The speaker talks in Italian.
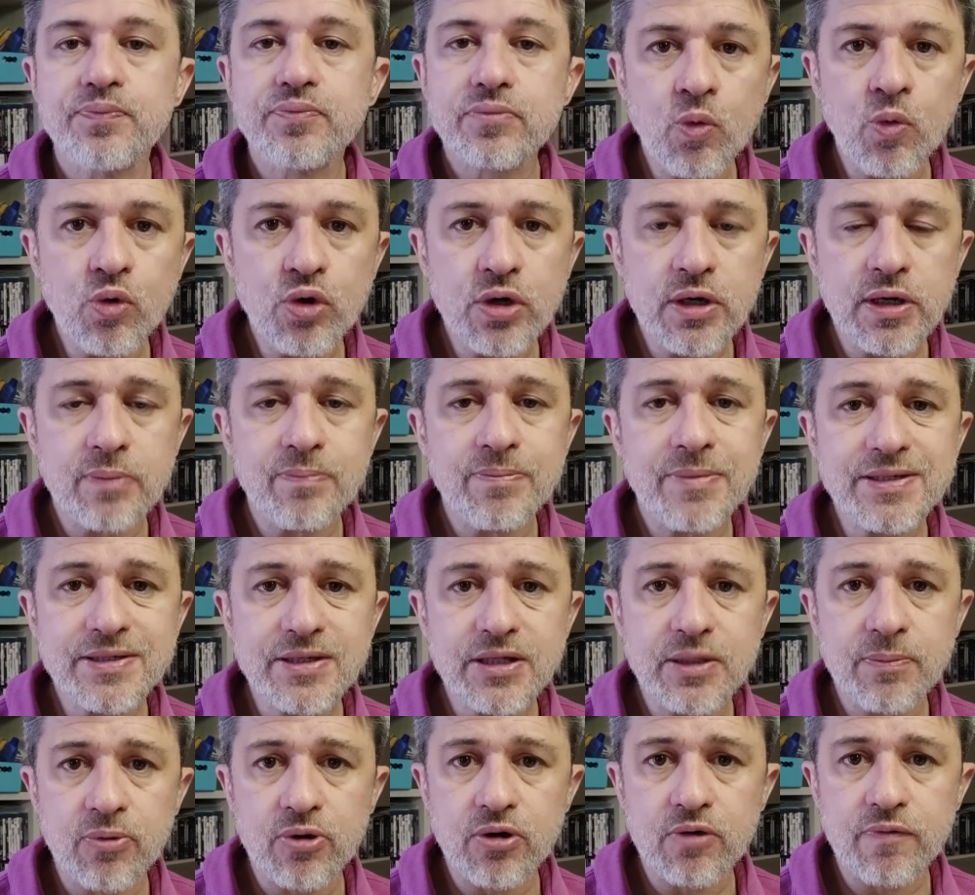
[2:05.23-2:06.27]
un mese
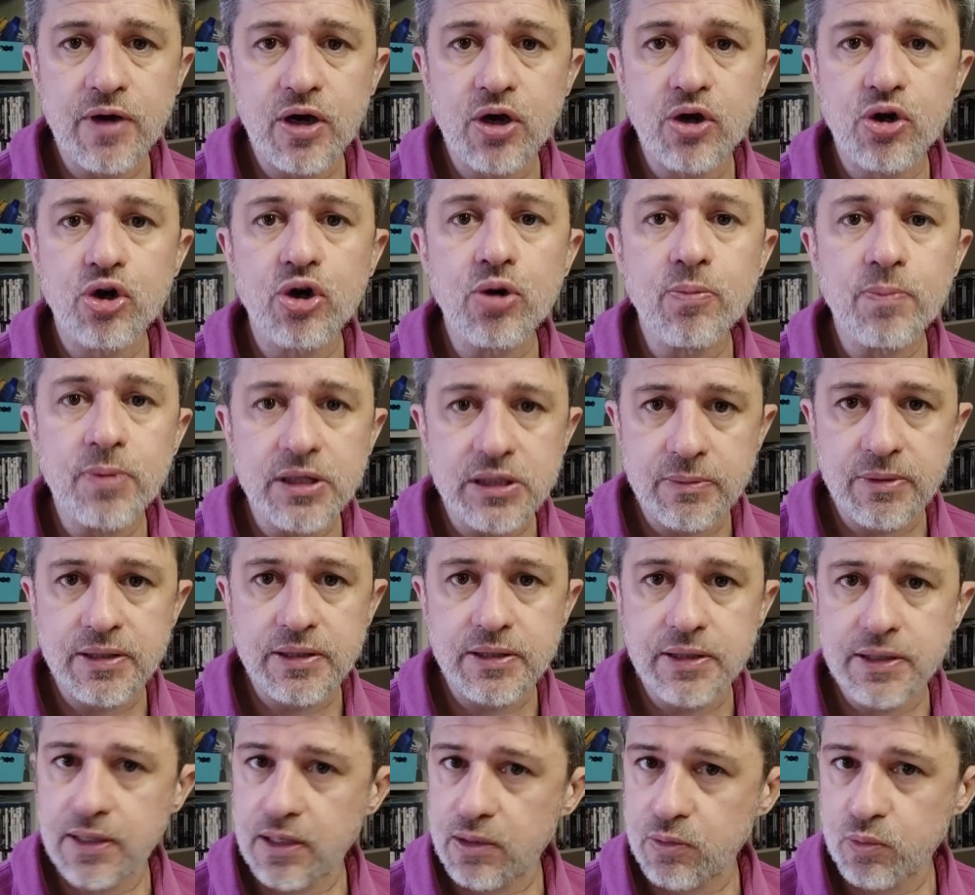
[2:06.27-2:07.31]
di prova
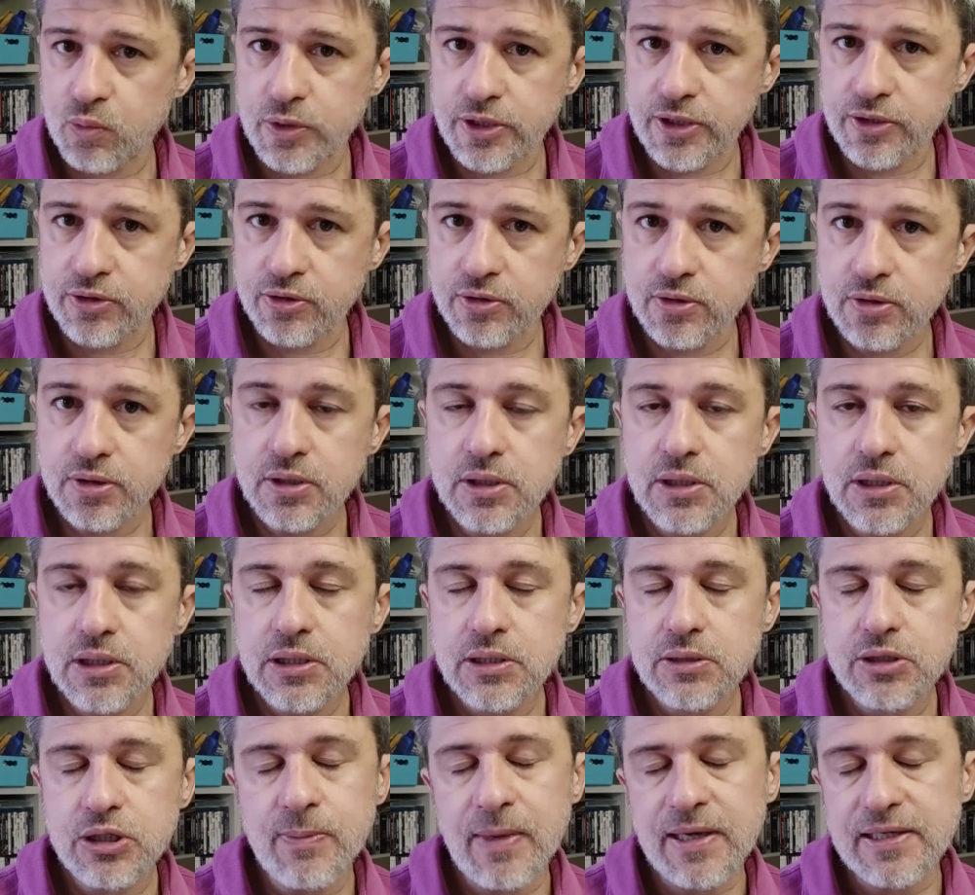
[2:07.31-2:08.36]
completamente gratuito
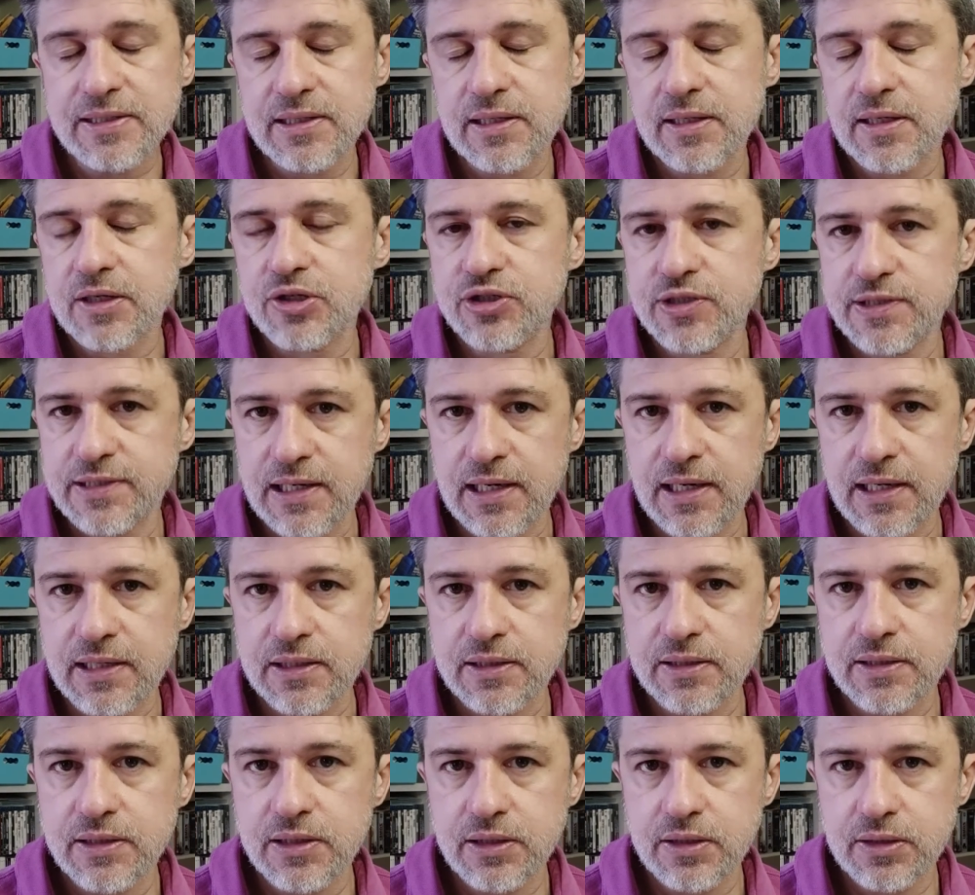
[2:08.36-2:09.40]
ti basta
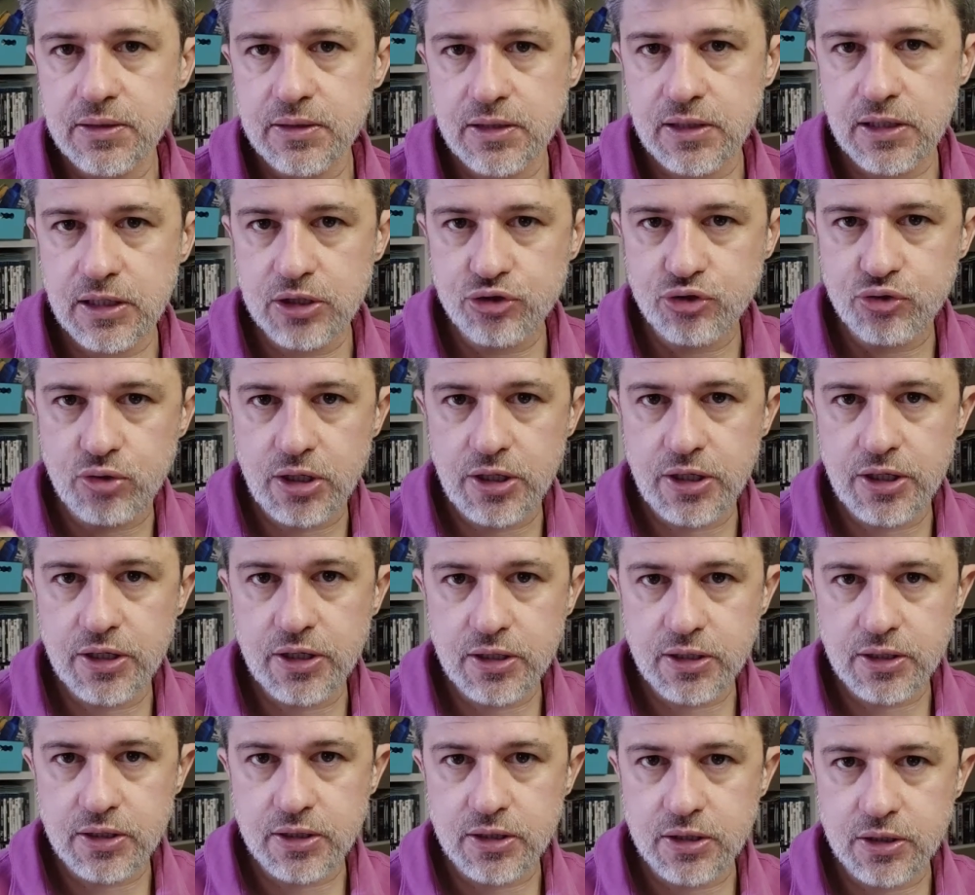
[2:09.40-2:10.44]
registrarti, ti lascio il
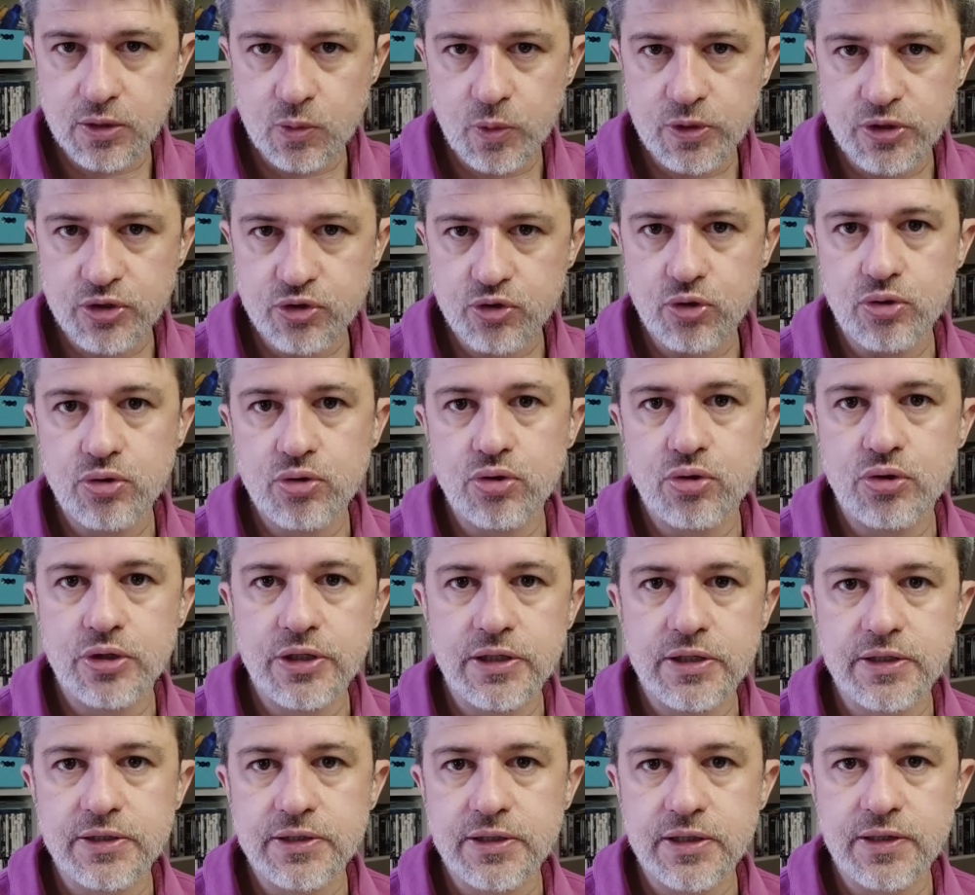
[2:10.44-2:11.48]
link eh, qui sotto
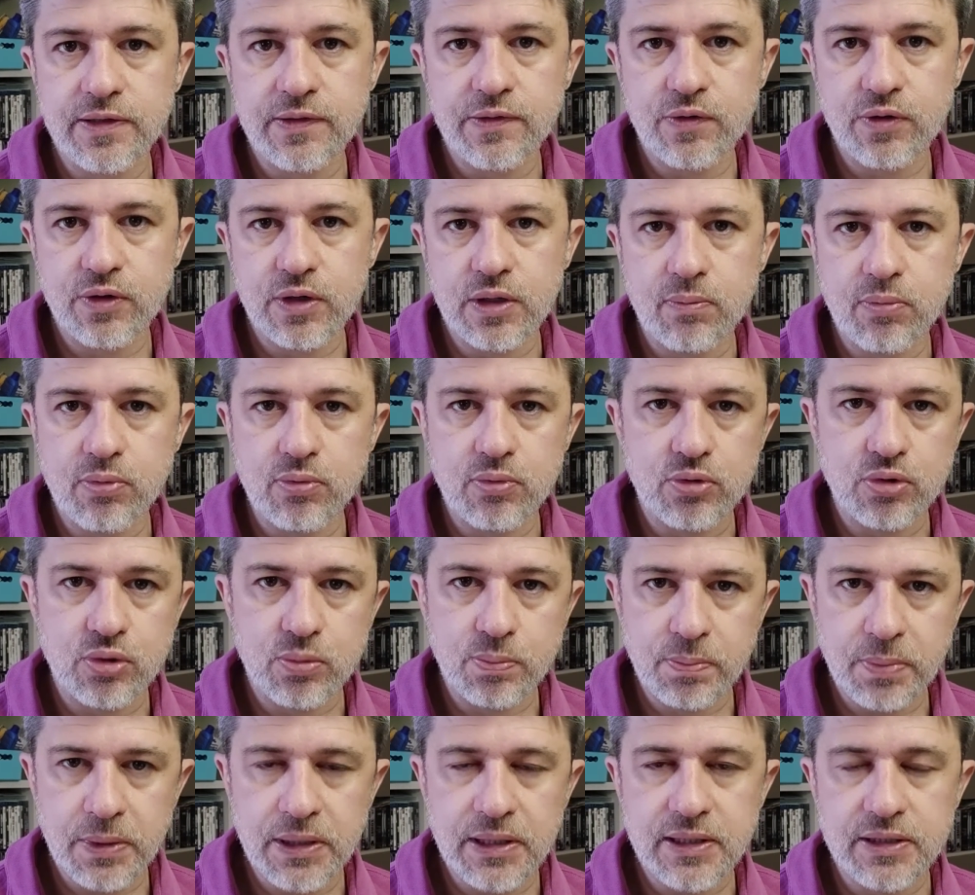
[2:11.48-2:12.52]
in descrizione
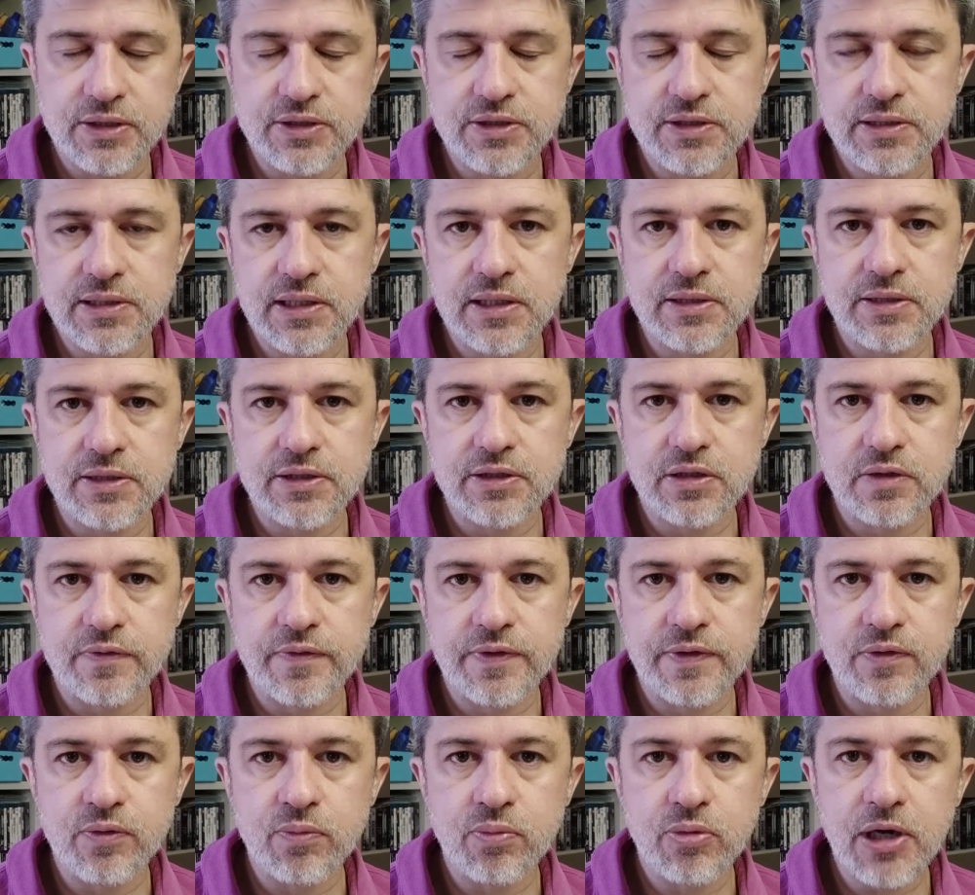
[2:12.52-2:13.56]
appunto per registrarti al
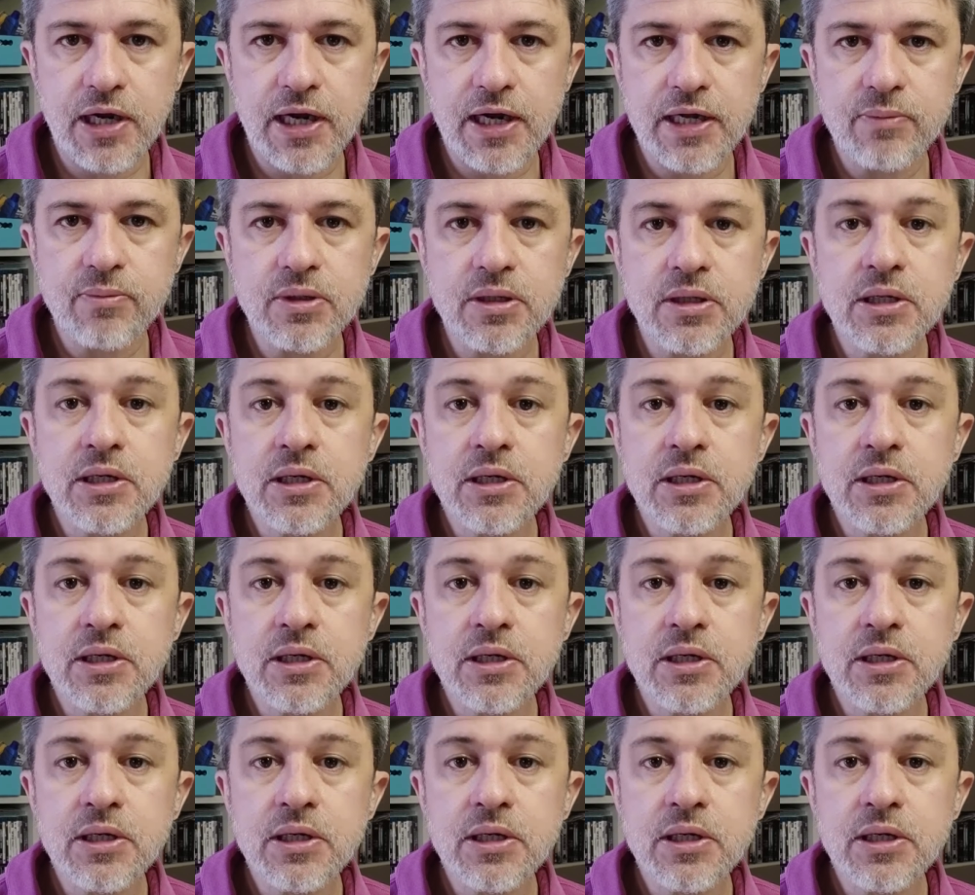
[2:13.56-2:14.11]
servizio Prime,